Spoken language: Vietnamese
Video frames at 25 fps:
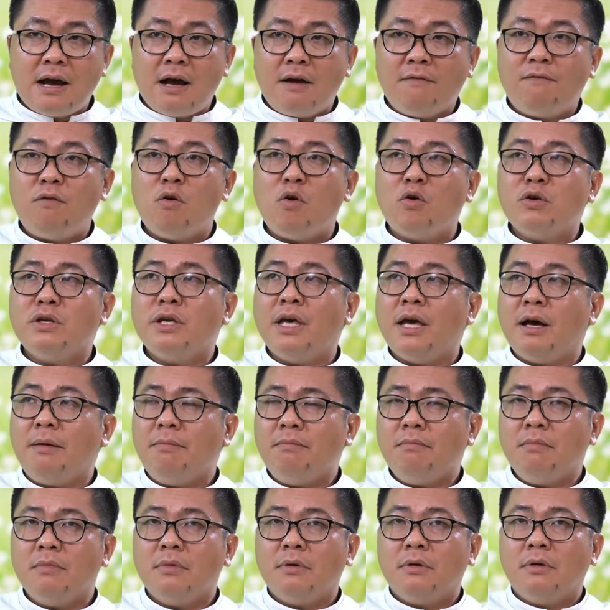vô nhiễm
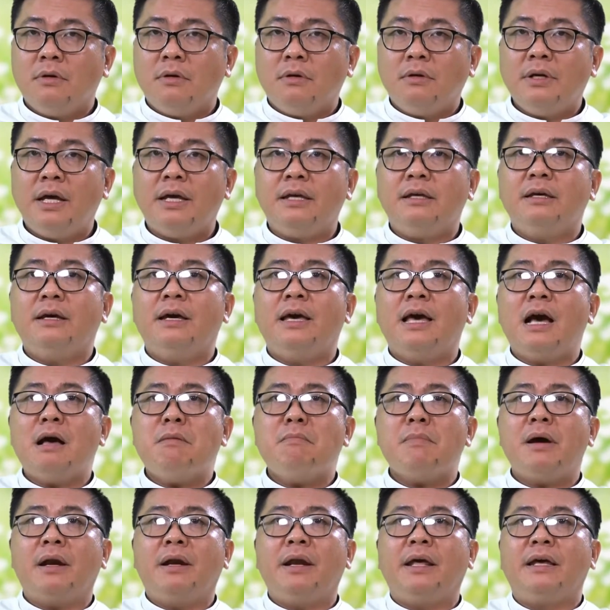định nghĩa
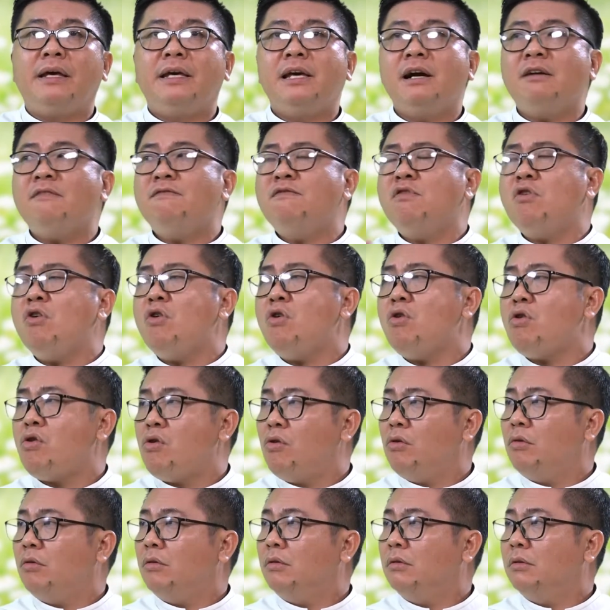mà định nghĩa
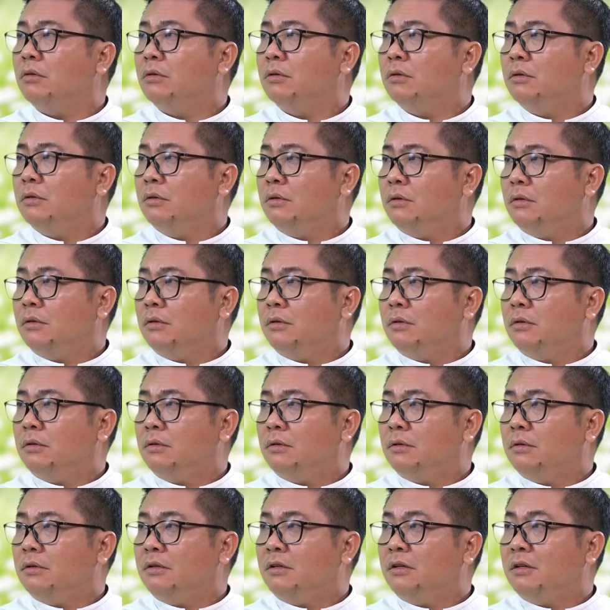vô
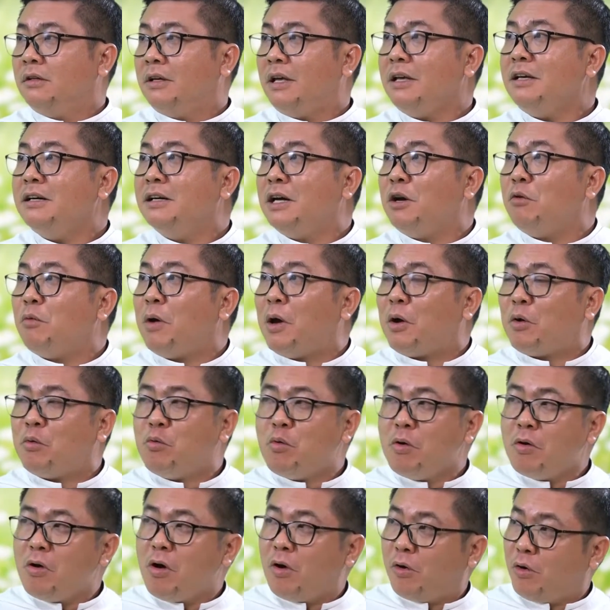cái người ngoài
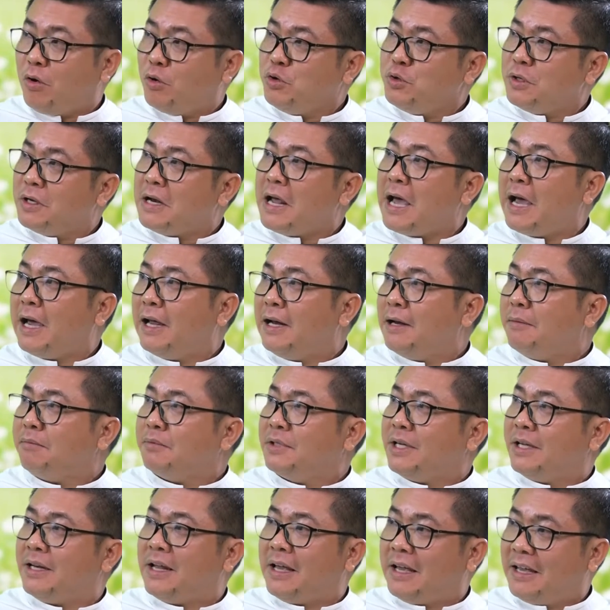quốc họ nói chuyện hay lắm
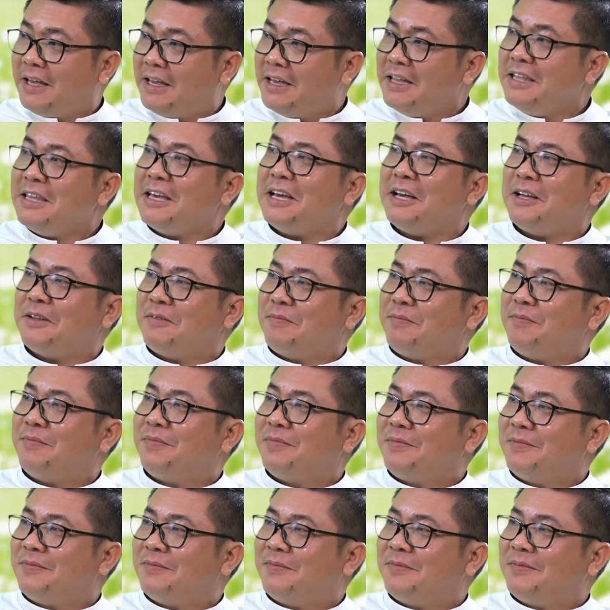chị để ý nhé
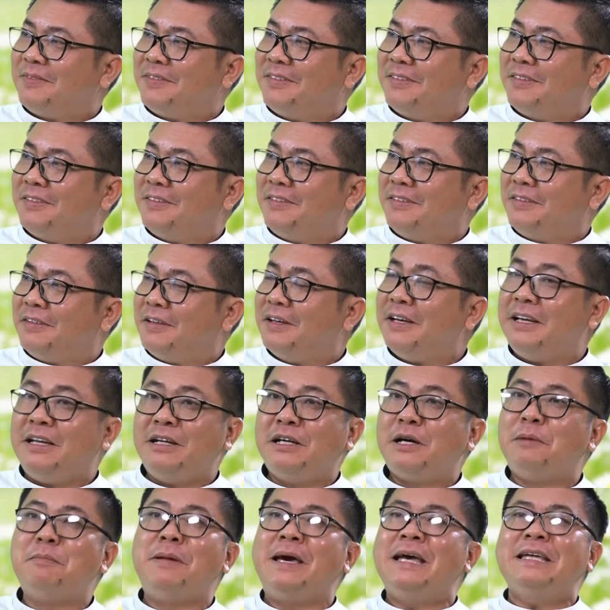thì
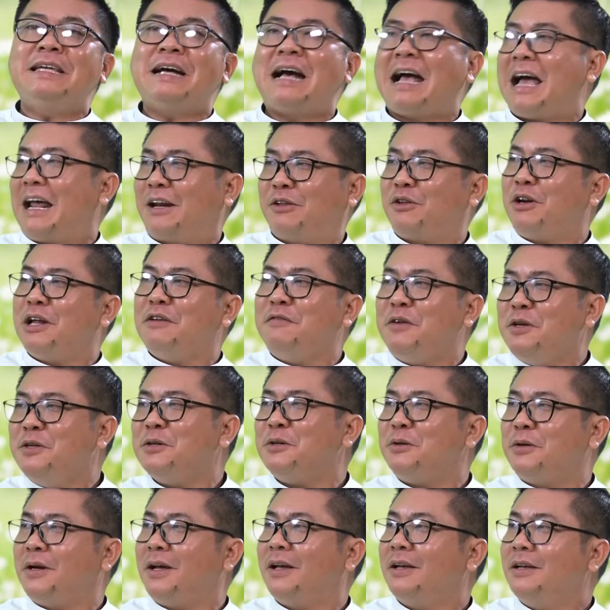người mỹ chẳng hạn tôi lấy ví
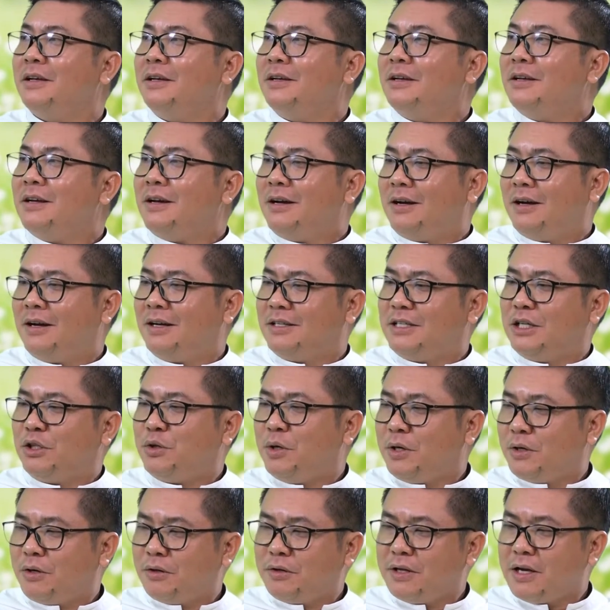dụ này à, chị
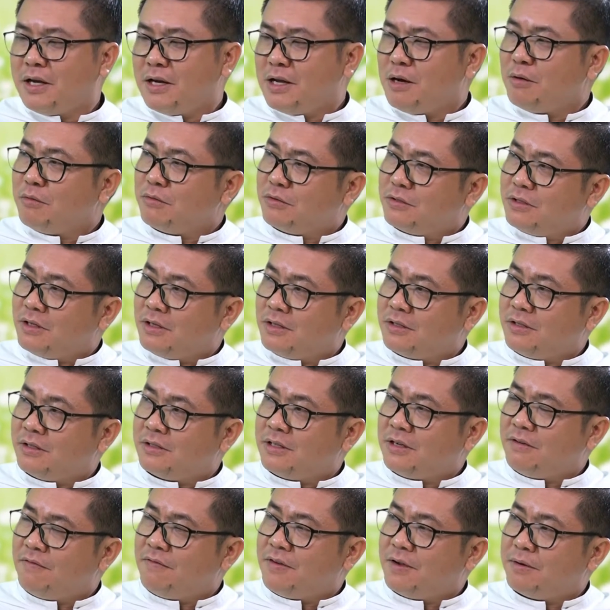thủy có tiền không cho cho
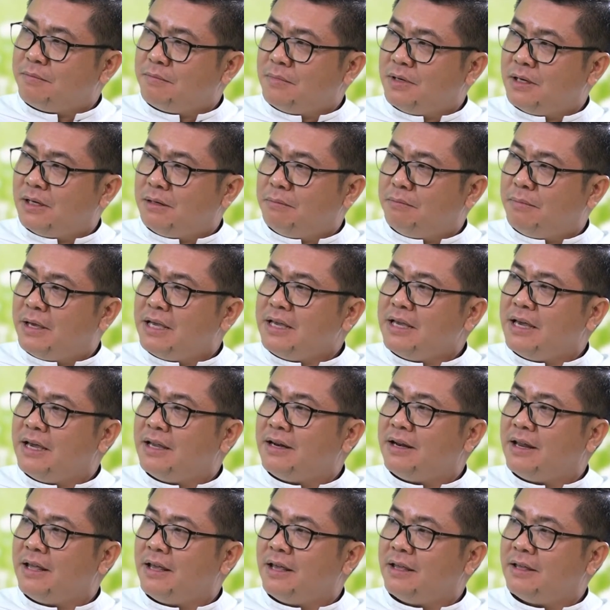cho văn mượn mấy nghìn đi